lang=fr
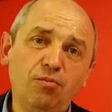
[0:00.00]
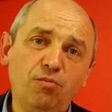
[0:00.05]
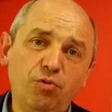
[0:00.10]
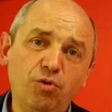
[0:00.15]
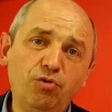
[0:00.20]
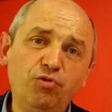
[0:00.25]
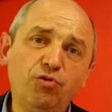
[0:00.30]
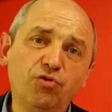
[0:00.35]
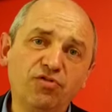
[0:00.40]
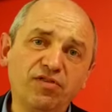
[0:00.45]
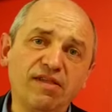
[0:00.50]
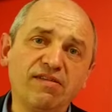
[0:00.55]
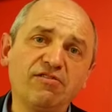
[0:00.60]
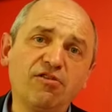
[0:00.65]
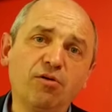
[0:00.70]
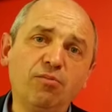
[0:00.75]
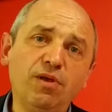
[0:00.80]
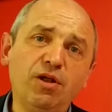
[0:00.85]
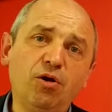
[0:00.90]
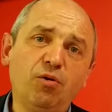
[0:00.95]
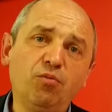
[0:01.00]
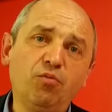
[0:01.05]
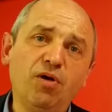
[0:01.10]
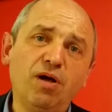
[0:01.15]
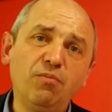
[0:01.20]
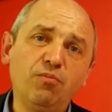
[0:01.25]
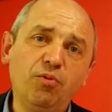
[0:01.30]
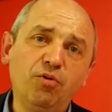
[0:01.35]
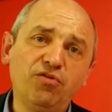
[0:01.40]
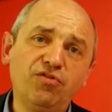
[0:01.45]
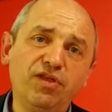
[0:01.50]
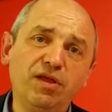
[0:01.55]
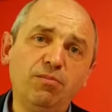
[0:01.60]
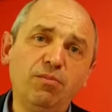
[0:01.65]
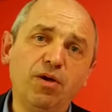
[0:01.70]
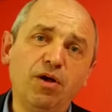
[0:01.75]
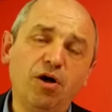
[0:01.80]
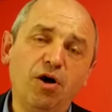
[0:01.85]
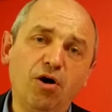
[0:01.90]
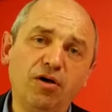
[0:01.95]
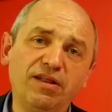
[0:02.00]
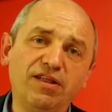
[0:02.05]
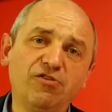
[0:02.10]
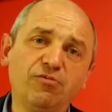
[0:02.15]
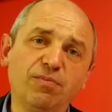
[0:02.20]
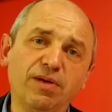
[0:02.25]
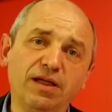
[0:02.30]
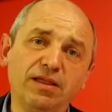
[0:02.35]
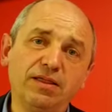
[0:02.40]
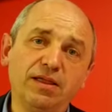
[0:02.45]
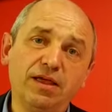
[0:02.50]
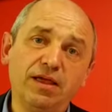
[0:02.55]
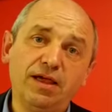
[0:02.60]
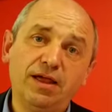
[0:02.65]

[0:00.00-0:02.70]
Plus de 500 000 emplois possibles en Espagne.